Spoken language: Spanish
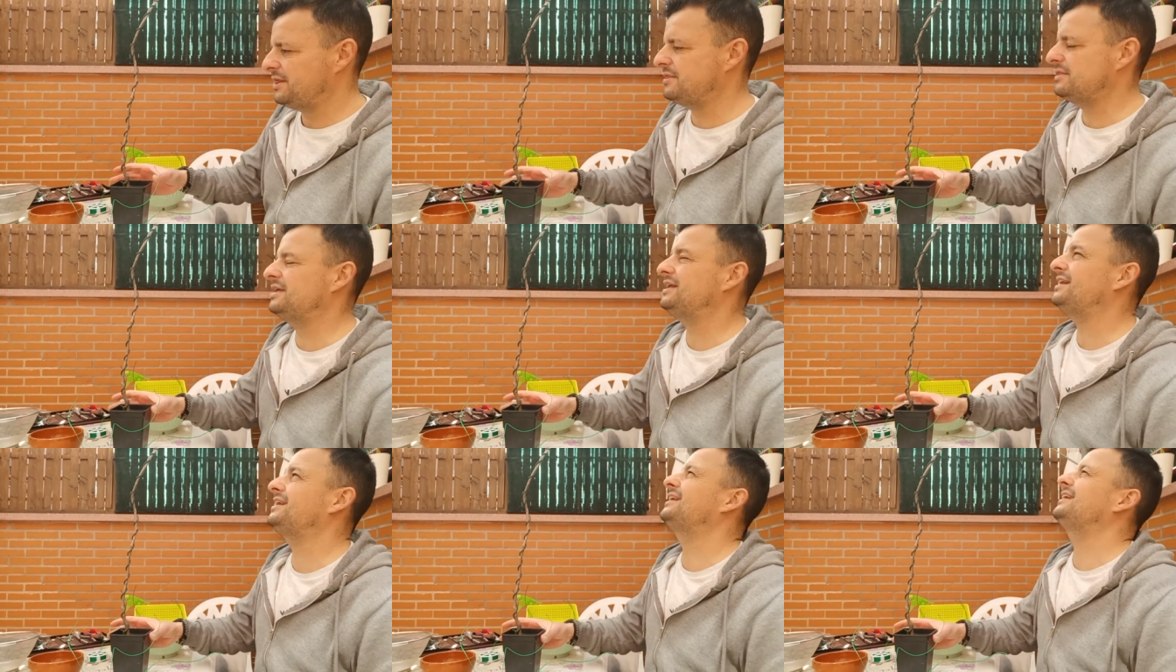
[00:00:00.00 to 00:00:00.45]
a
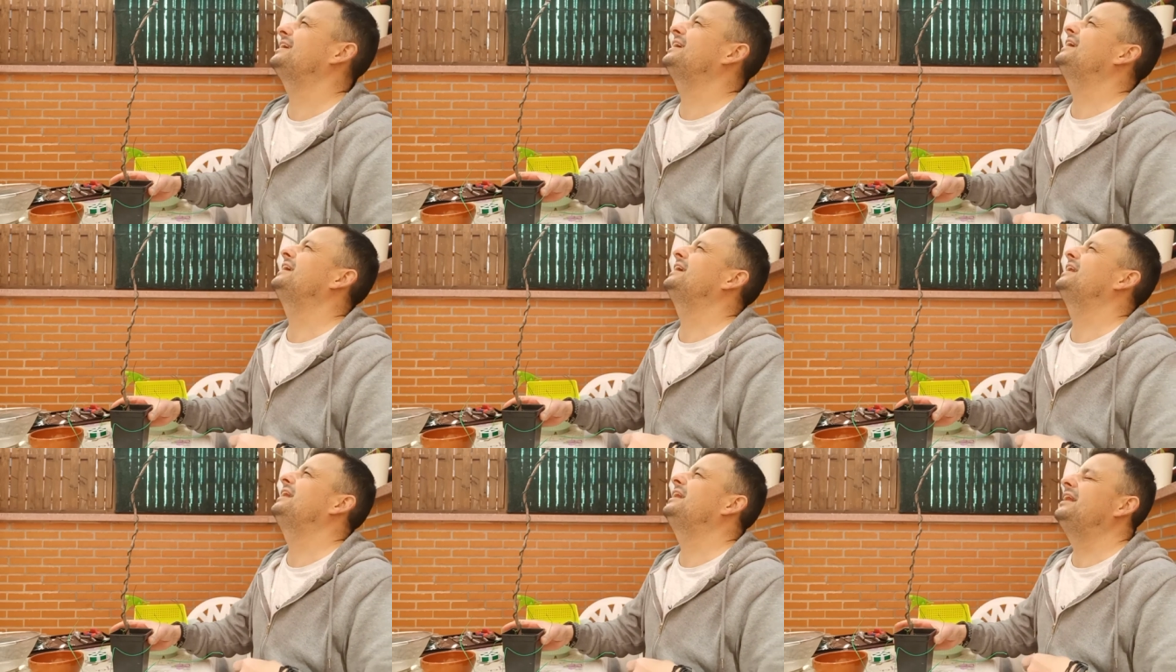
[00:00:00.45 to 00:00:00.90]
hacer
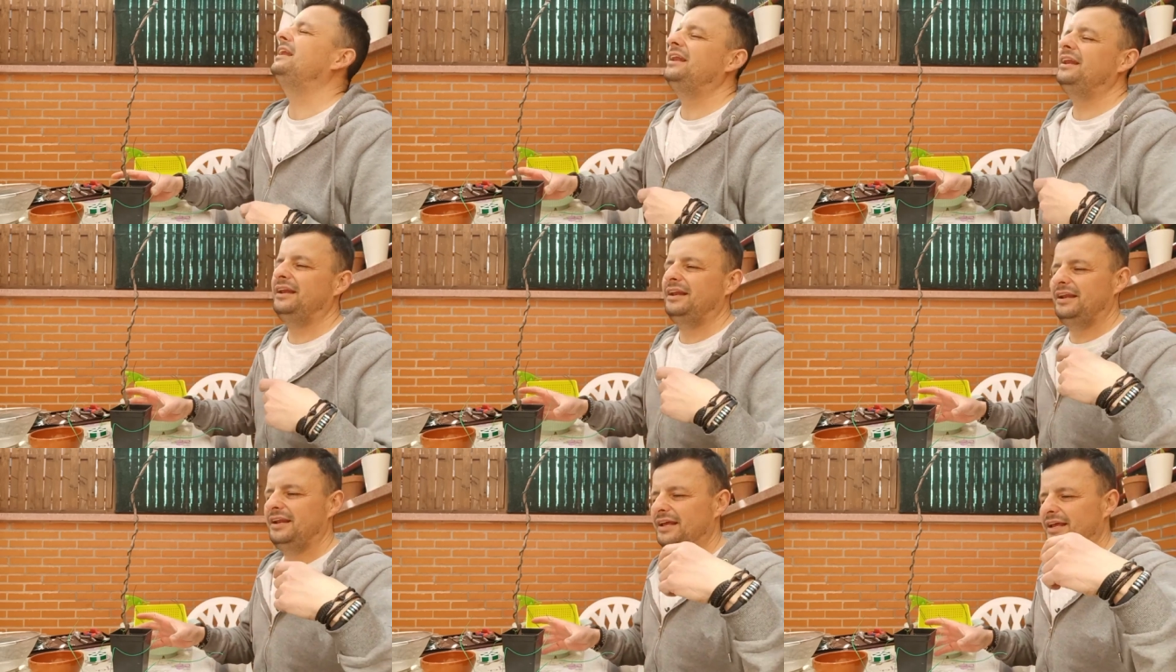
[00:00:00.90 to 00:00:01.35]

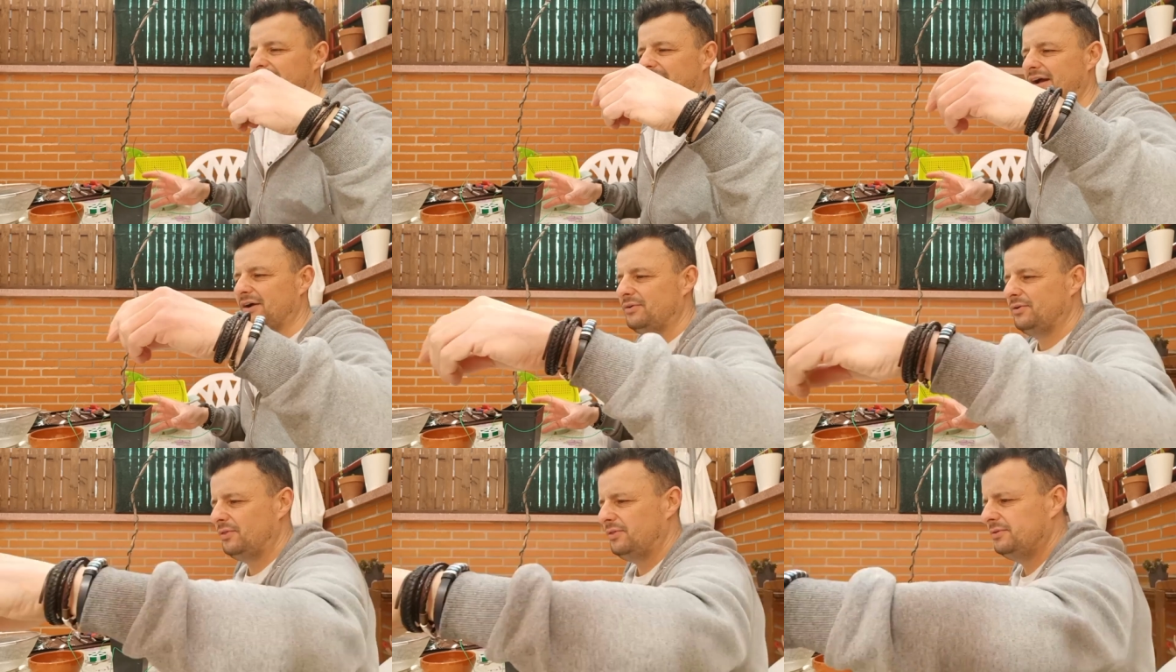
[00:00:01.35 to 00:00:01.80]
el,
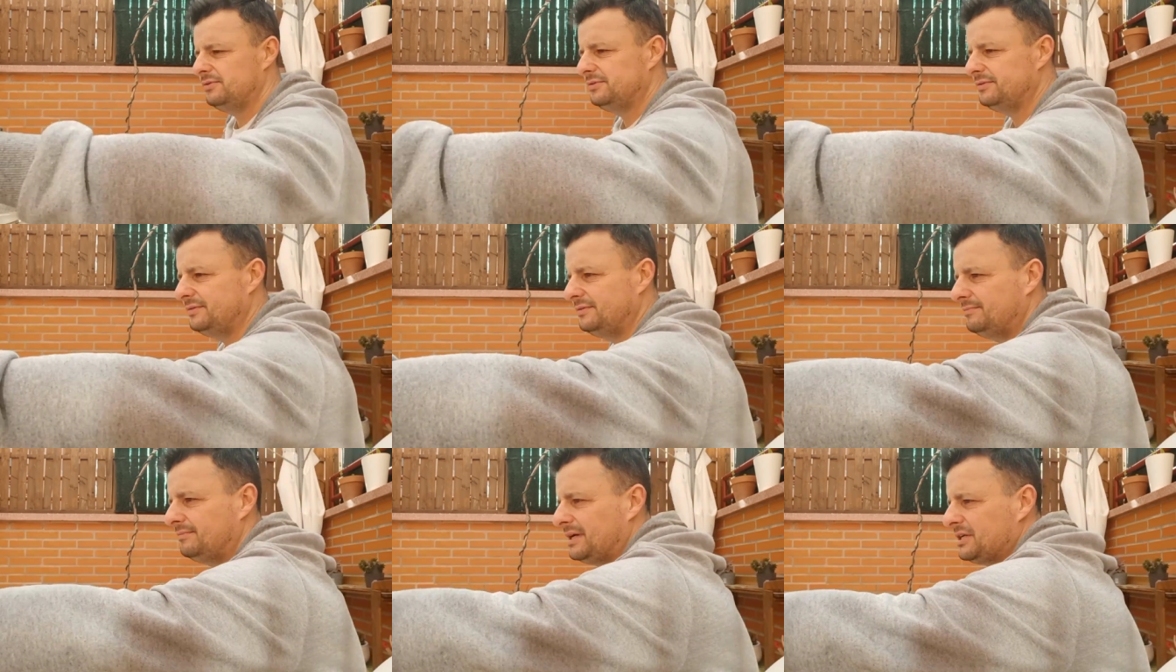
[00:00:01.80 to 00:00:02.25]
acodo
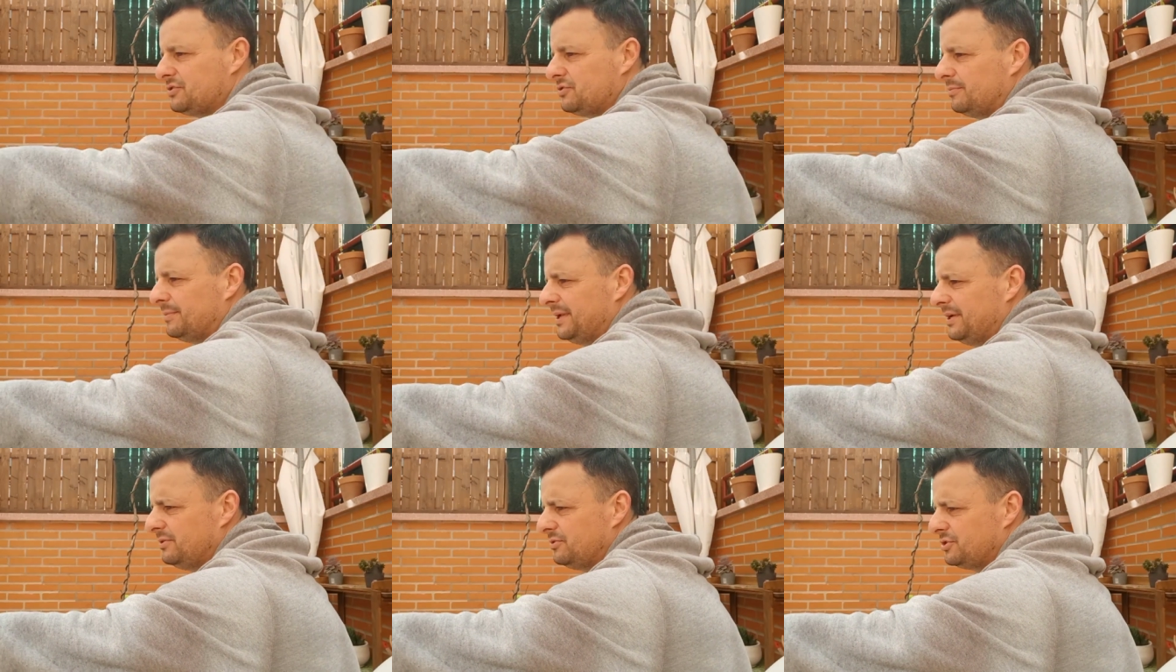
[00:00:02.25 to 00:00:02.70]
más
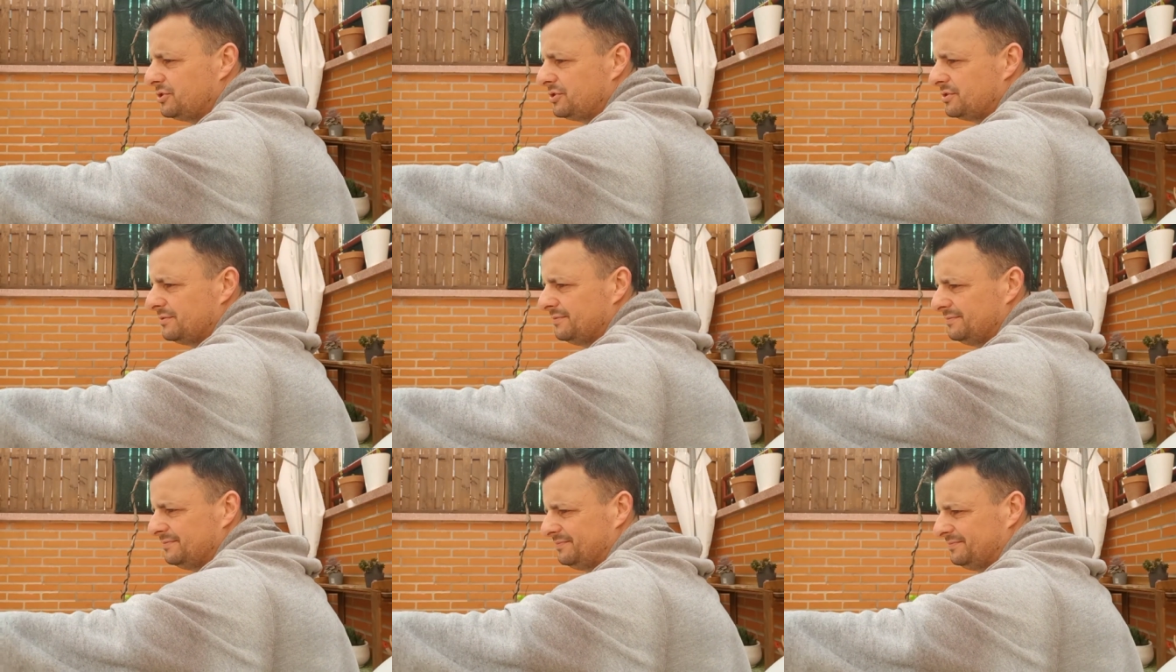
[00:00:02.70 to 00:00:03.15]
o menos.